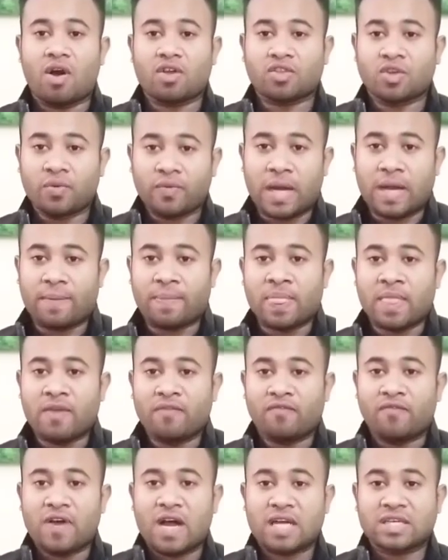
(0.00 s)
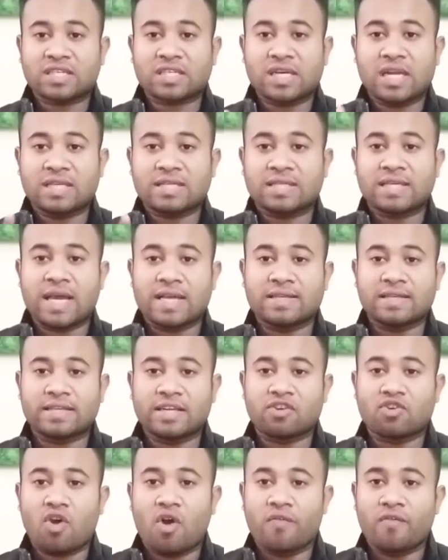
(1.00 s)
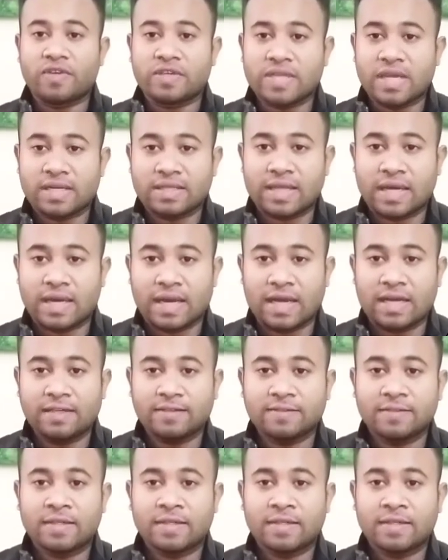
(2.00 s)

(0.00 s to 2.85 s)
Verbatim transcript: অথবা ফার্স্ট ক্লাস গ্যাজেটেড অফিসার দ্বারা